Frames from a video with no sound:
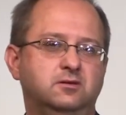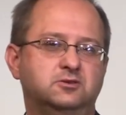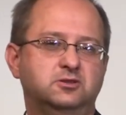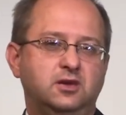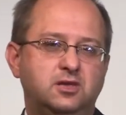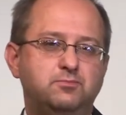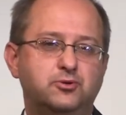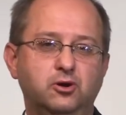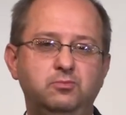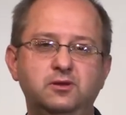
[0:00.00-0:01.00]
Że taki
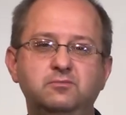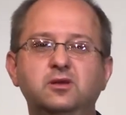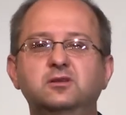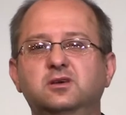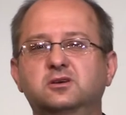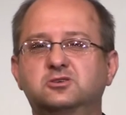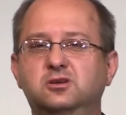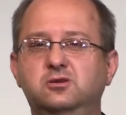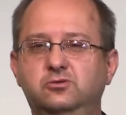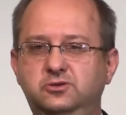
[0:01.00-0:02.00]
problem mieli
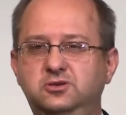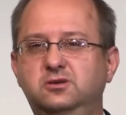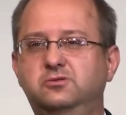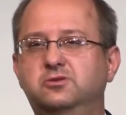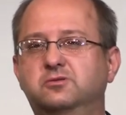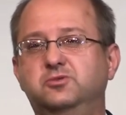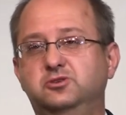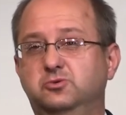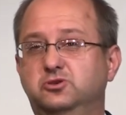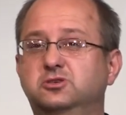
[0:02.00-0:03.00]
także ludzie, których
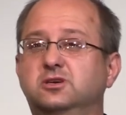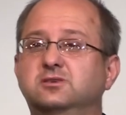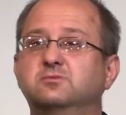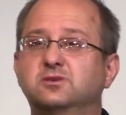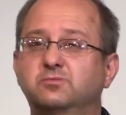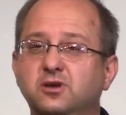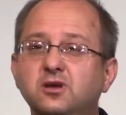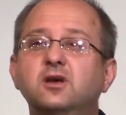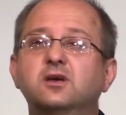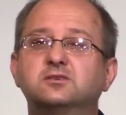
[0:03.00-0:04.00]
być może czasem sobie
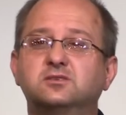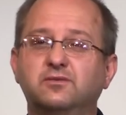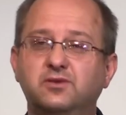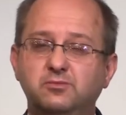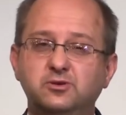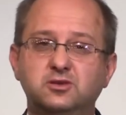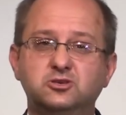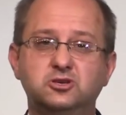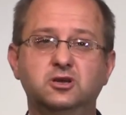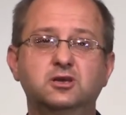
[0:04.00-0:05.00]
stawiamy
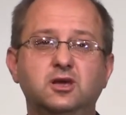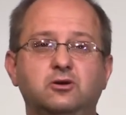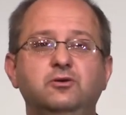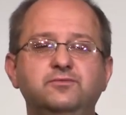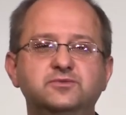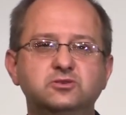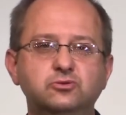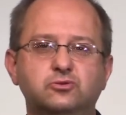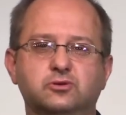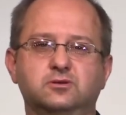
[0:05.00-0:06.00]
też jako
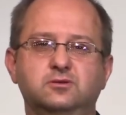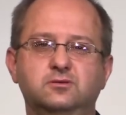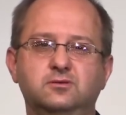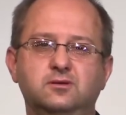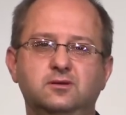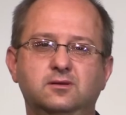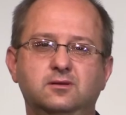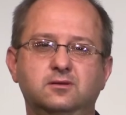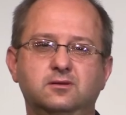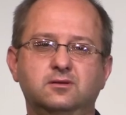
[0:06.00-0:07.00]
wzór.
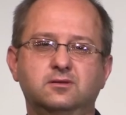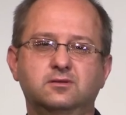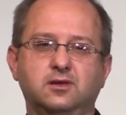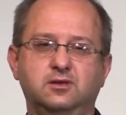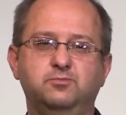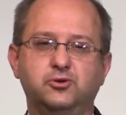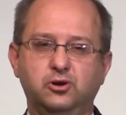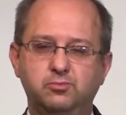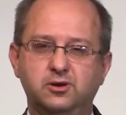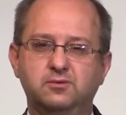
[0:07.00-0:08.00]
Taki
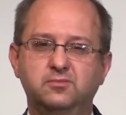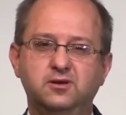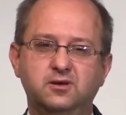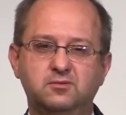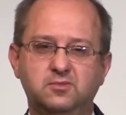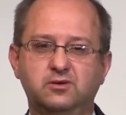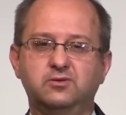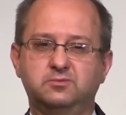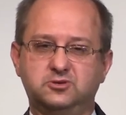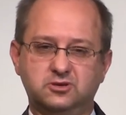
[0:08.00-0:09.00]
problem miał
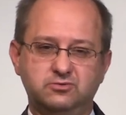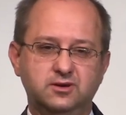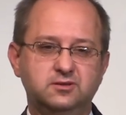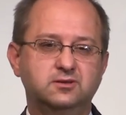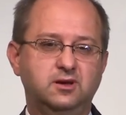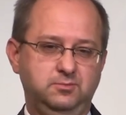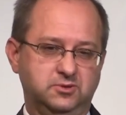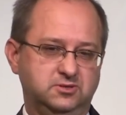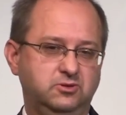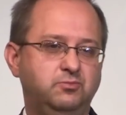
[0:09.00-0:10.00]
na przykład
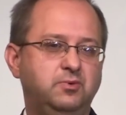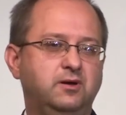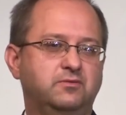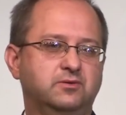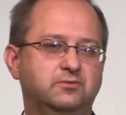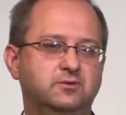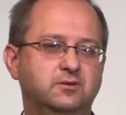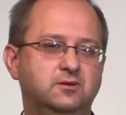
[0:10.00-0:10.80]
apostoł Paweł.